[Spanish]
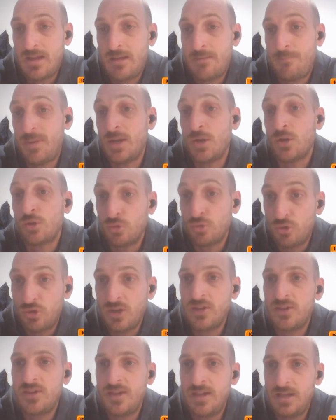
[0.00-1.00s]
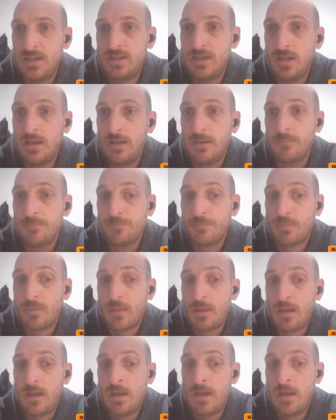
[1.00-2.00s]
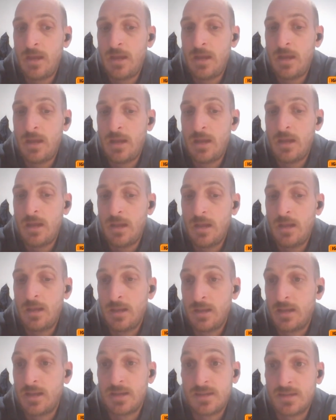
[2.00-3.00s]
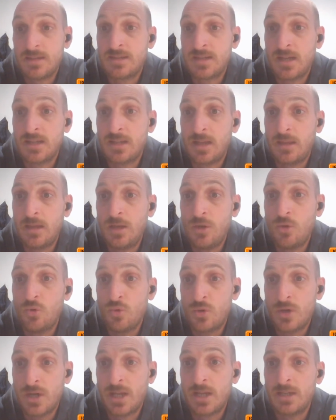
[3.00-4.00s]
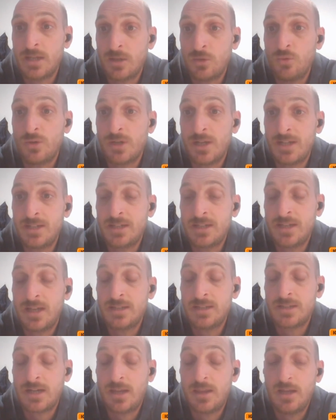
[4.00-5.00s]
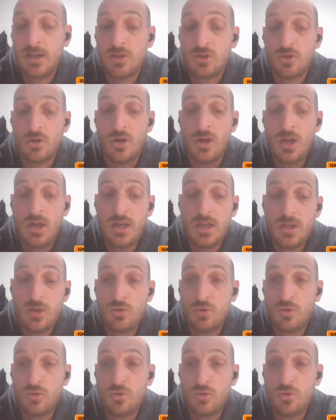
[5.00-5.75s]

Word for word: Pero Rusia insiste eh, que se trata de Ucrania, que Ucrania está detrás de esto. El gran